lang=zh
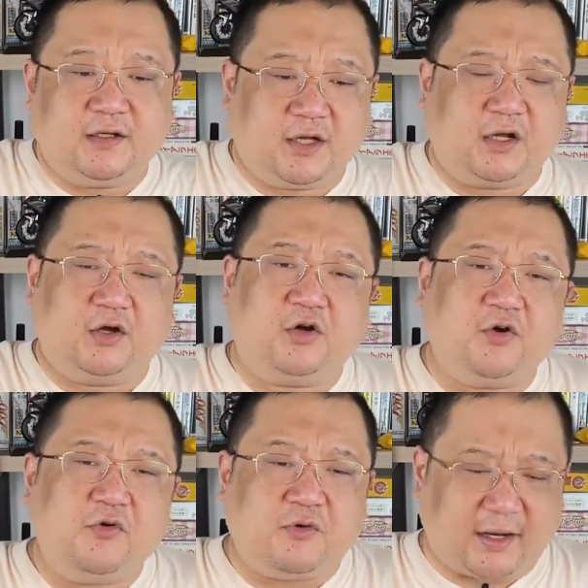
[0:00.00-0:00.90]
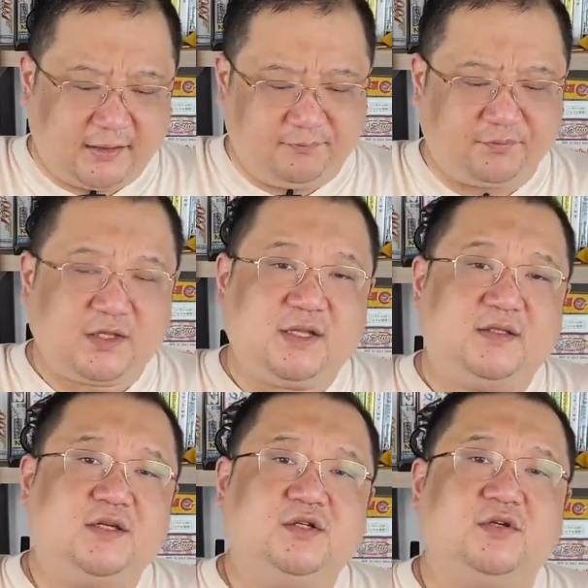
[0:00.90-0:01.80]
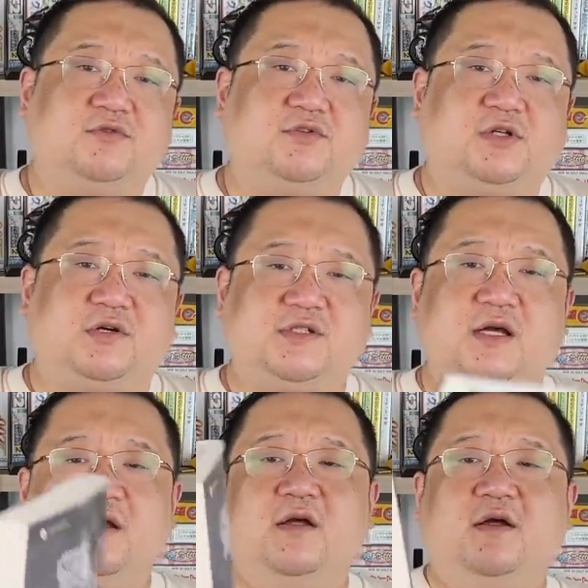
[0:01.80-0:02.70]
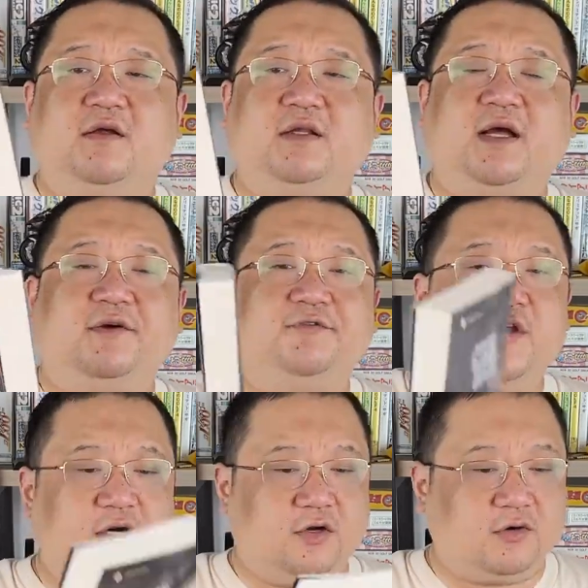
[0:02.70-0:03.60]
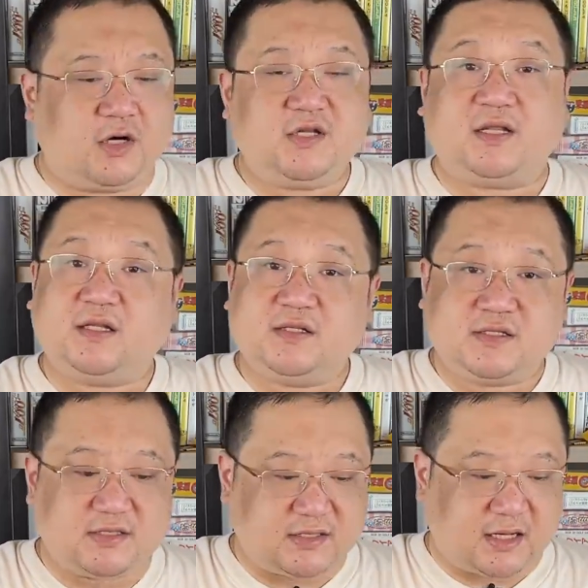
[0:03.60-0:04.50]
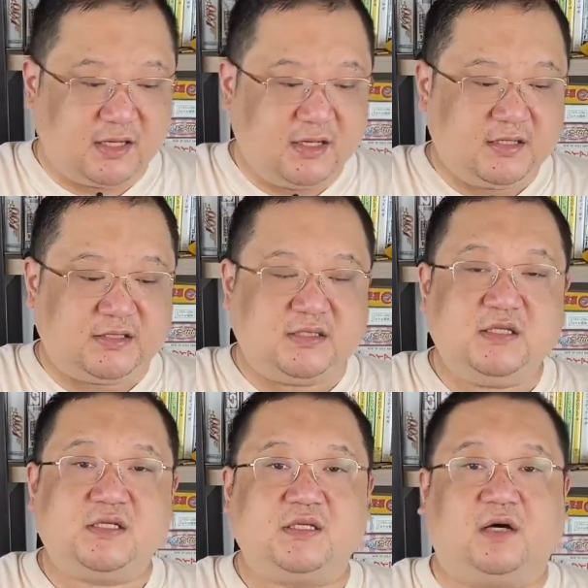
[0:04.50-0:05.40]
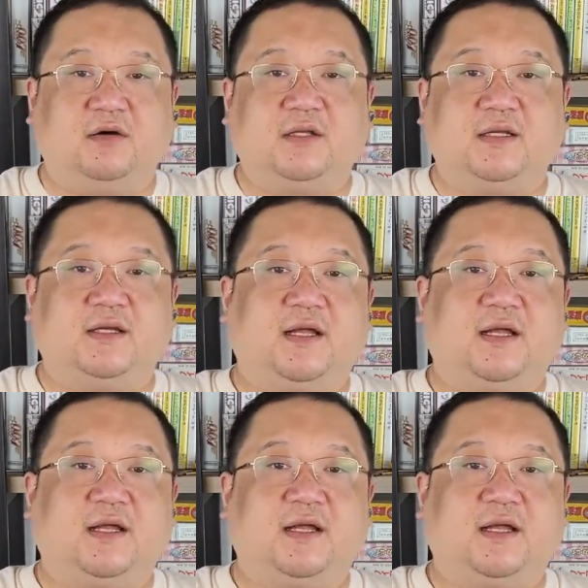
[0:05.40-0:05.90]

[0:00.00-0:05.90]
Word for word: 很厚啊，大家听这个故事好像你看非常厚，而且它的字啊。极小，大家